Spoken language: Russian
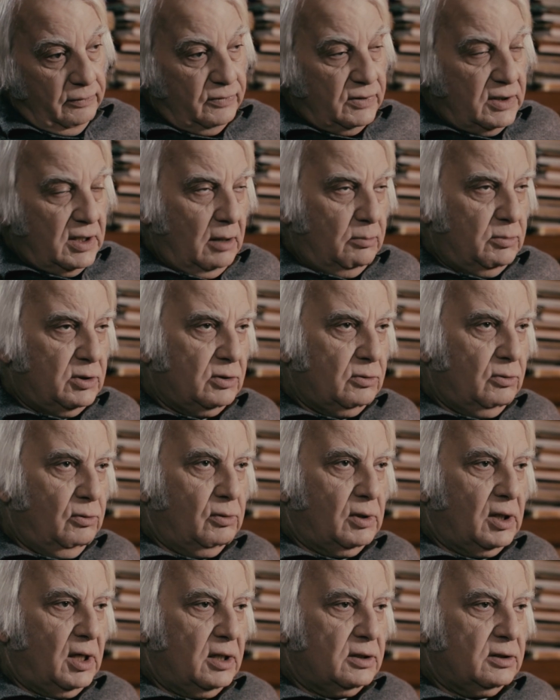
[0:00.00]
Все
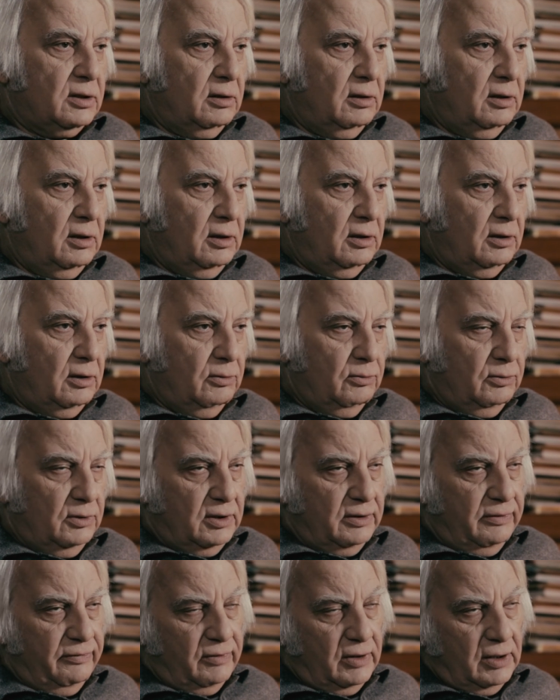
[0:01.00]
обескуражены и
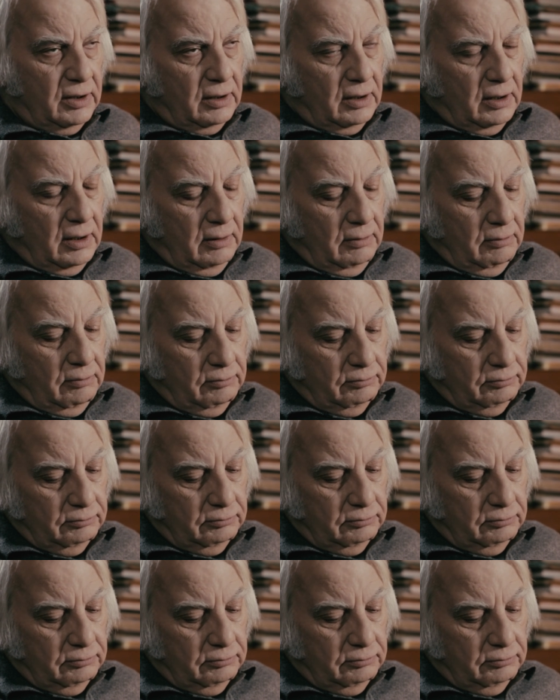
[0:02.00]
удивлены